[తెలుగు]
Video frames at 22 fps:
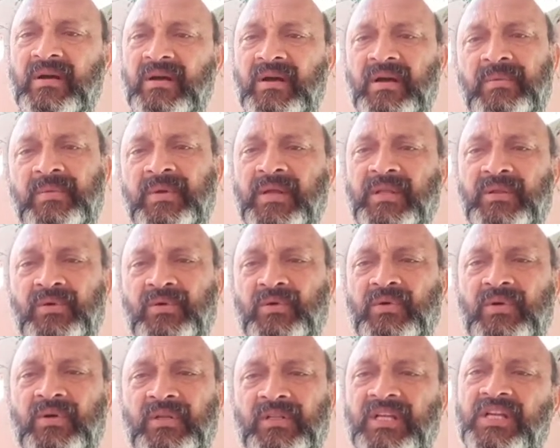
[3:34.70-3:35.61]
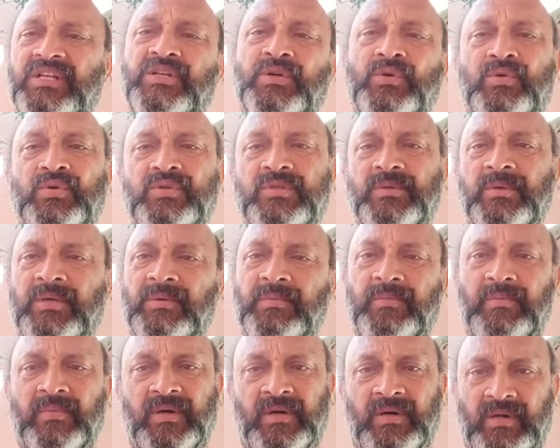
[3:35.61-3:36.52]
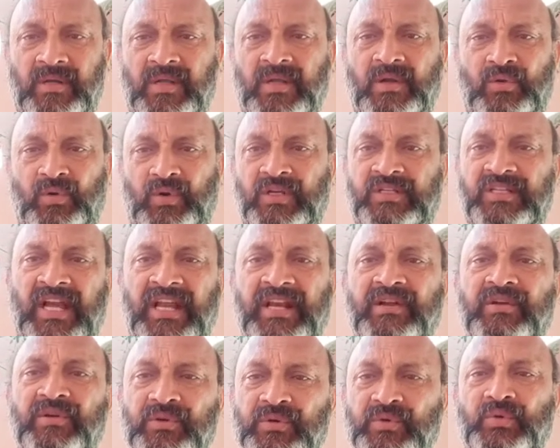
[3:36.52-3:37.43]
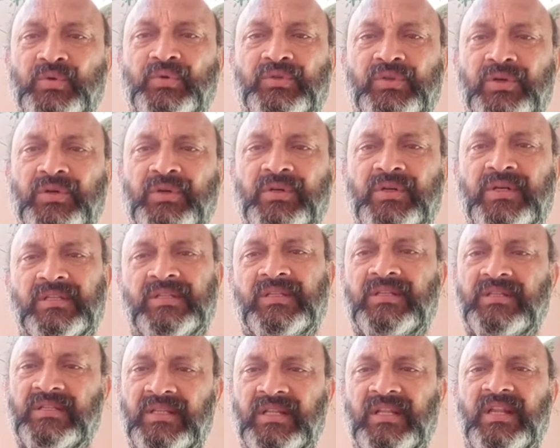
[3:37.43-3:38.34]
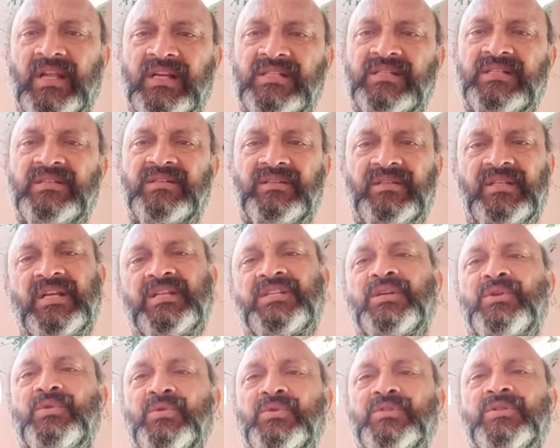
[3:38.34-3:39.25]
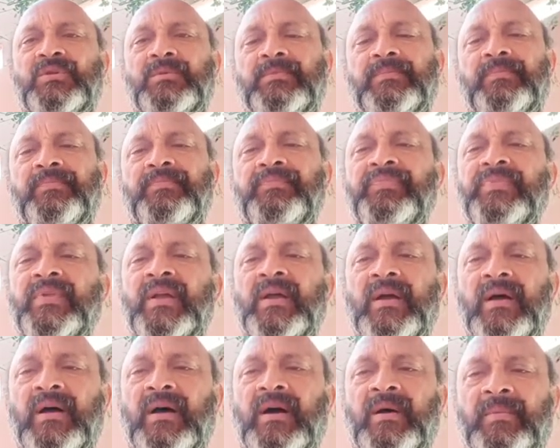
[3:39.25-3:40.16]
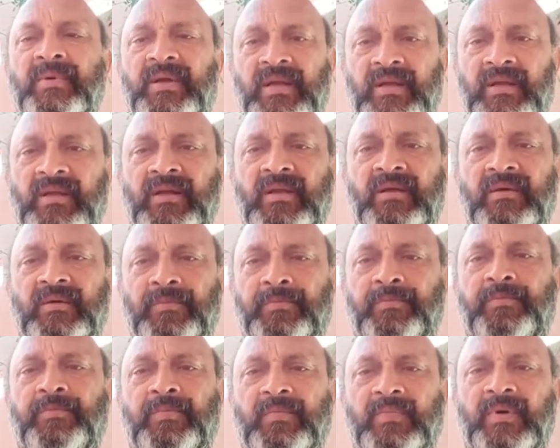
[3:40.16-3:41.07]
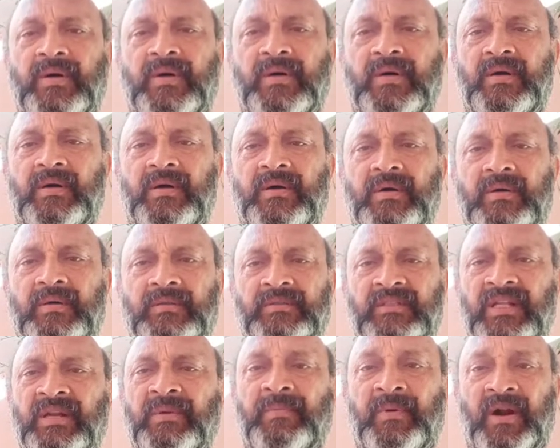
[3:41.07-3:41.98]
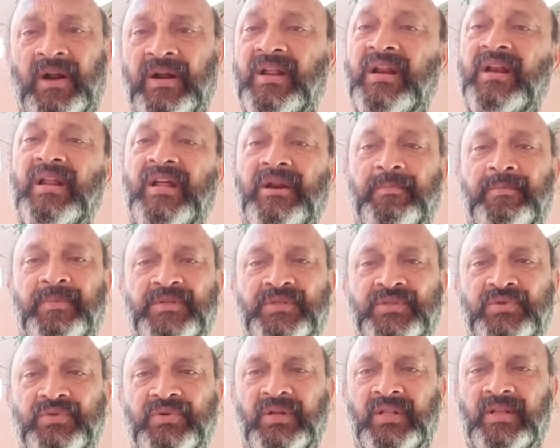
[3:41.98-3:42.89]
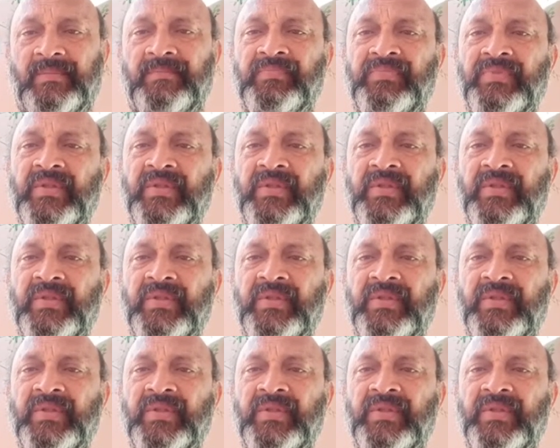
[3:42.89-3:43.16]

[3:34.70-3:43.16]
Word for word: ఆమె ఏదో దేశం కోసమే ఒక సైనికుని కూతురు నెక్స్ట్ దేశం కోసం ఆమె తన ప్రాణాలని అర్పించుకుంటుంది